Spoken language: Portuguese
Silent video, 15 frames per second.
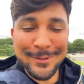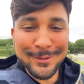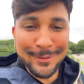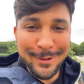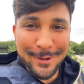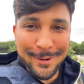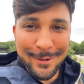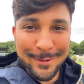o
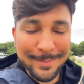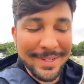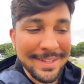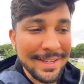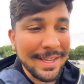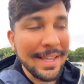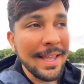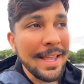
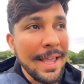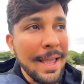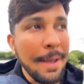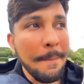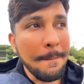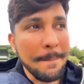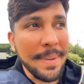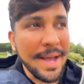nome,
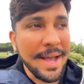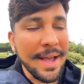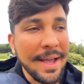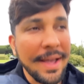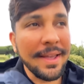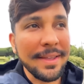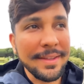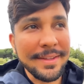
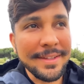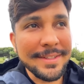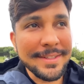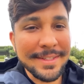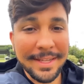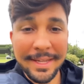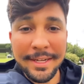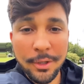
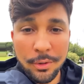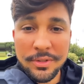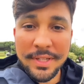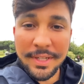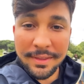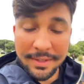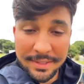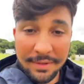mas ele com
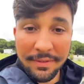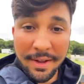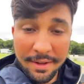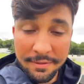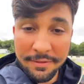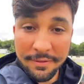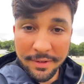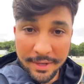certeza
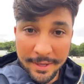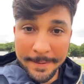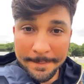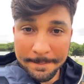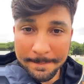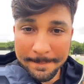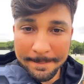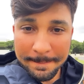vai ver.
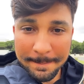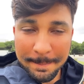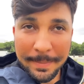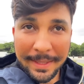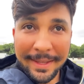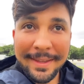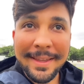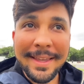
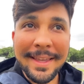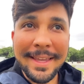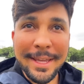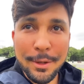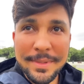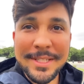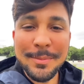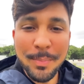
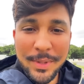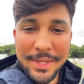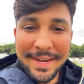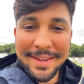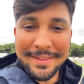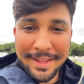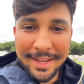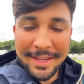Eu me
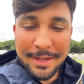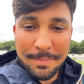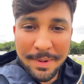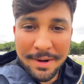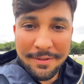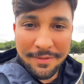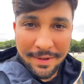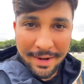inspirei nele
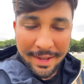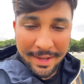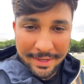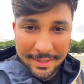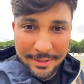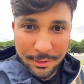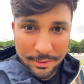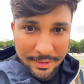para
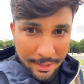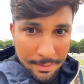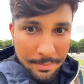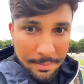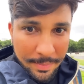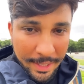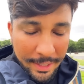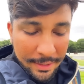falar isso
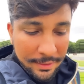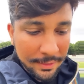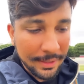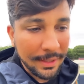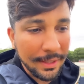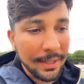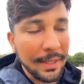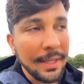também.
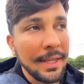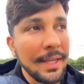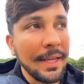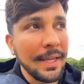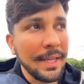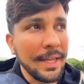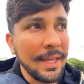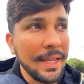
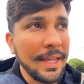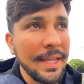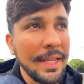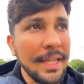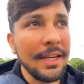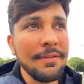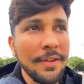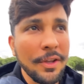
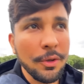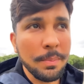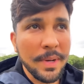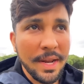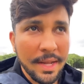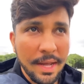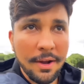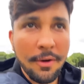É, ele veio
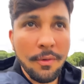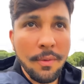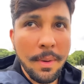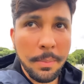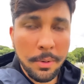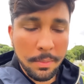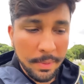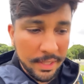para cá com
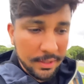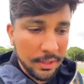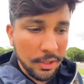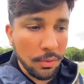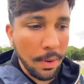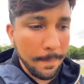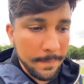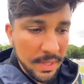uma promessa
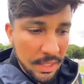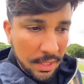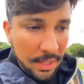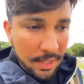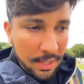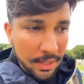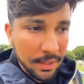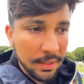de uma
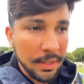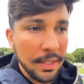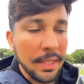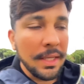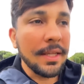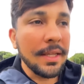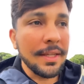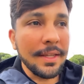amiga
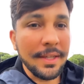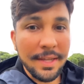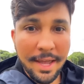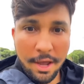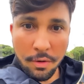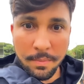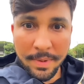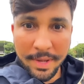que
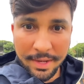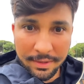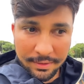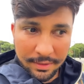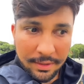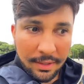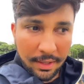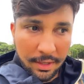
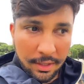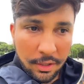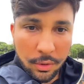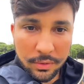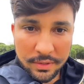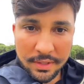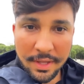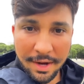realmente ele
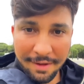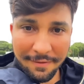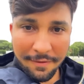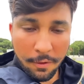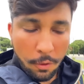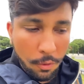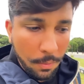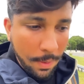
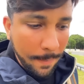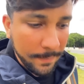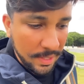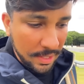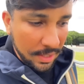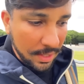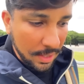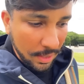considerava como
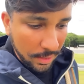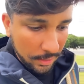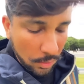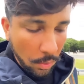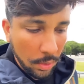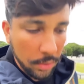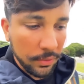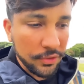amiga
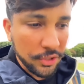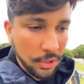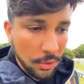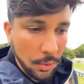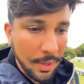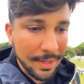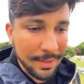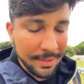e quando
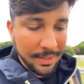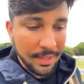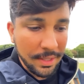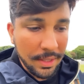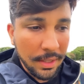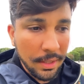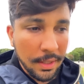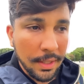chegou
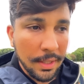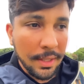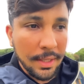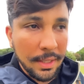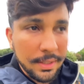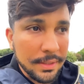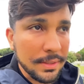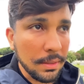aqui
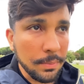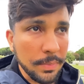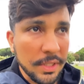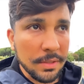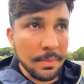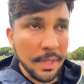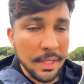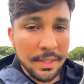
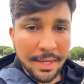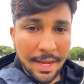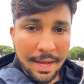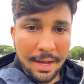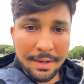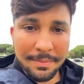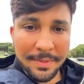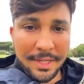simplesmente
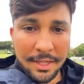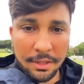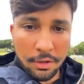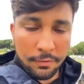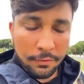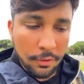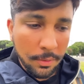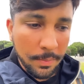a amiga
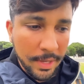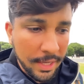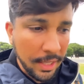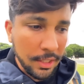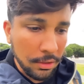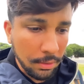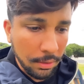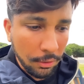não foi
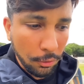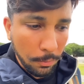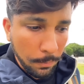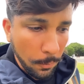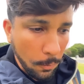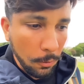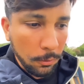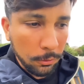pegar ele no
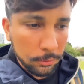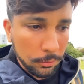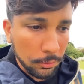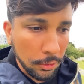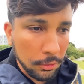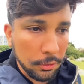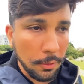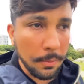
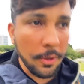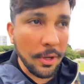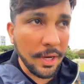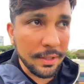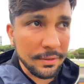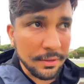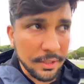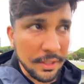aeroporto, não deu
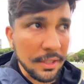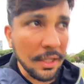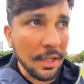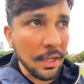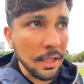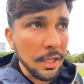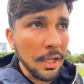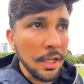
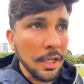moradia,